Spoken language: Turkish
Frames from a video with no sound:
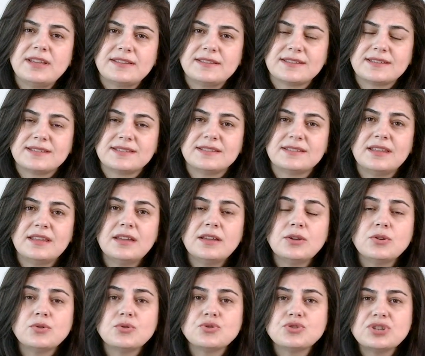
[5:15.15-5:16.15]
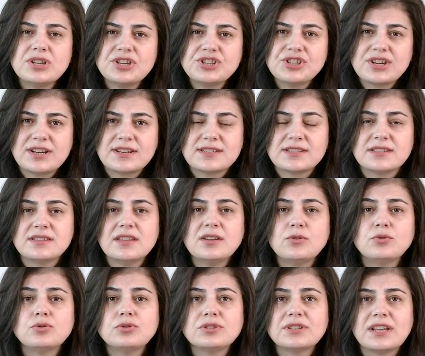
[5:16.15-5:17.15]
etkisi de hücre içerisinde
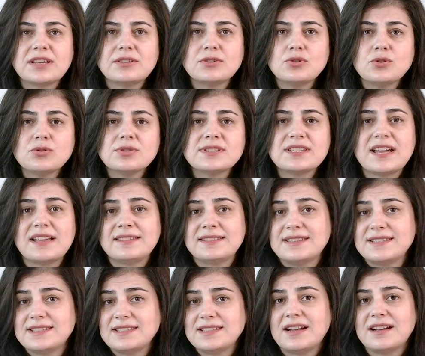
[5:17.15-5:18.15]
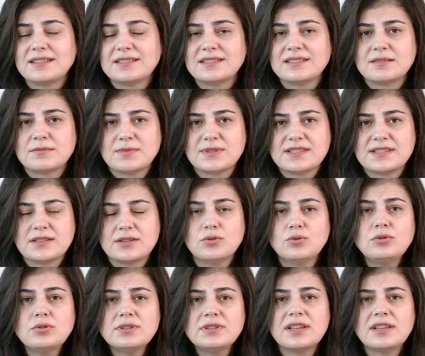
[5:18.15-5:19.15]
glutatyon sentezini arttırması.
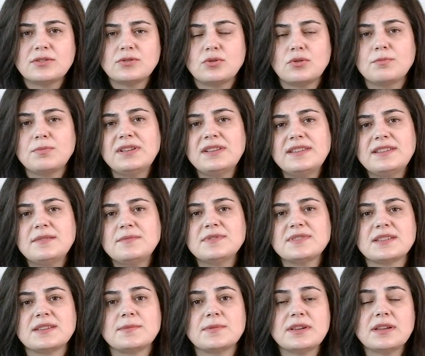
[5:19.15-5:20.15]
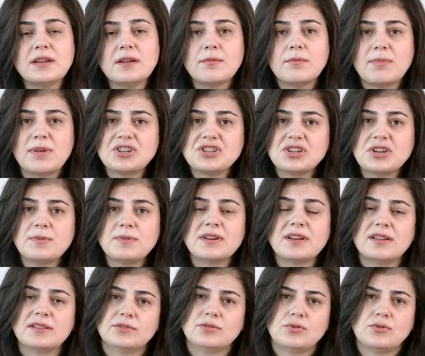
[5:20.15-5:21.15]
Glutatyon bildiğimiz gibi başka bir
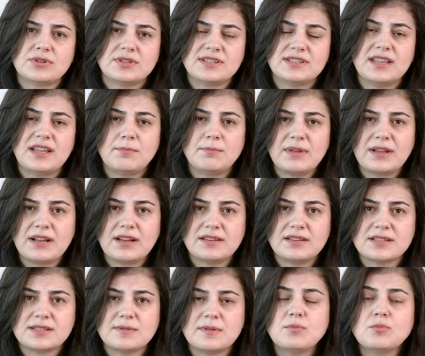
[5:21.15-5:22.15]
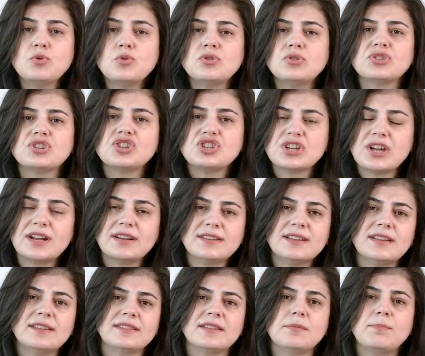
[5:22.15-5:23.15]
antioksidan mekanizma. Bugün
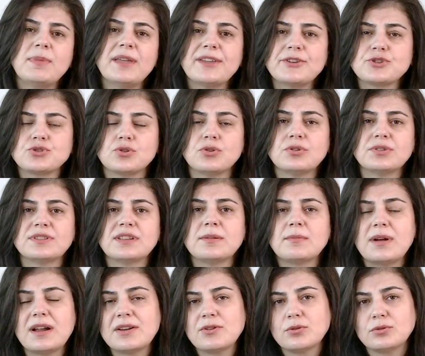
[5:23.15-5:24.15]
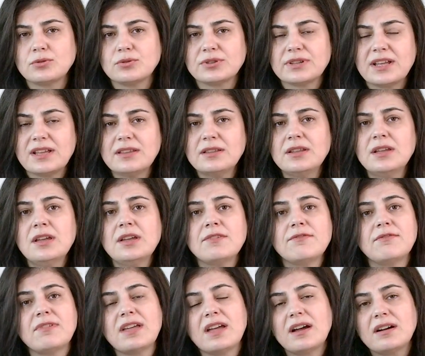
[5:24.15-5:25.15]
dışarıdan da pek çok damar yolundan
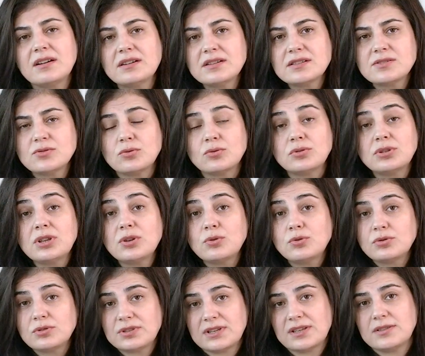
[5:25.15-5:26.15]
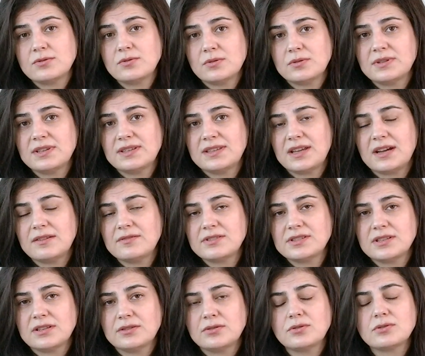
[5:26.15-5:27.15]
veya ağız yoluyla glutatyon tedavisi
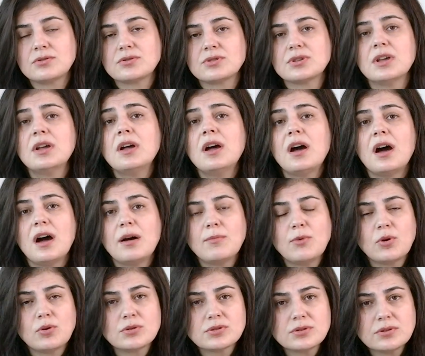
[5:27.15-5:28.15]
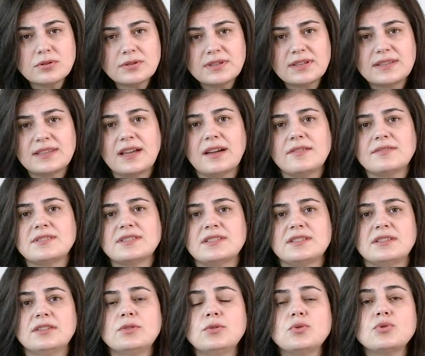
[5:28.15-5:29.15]
alıyoruz. Ama ozon
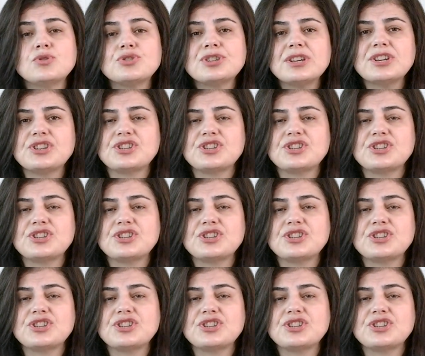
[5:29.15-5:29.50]
tedavisinin hücre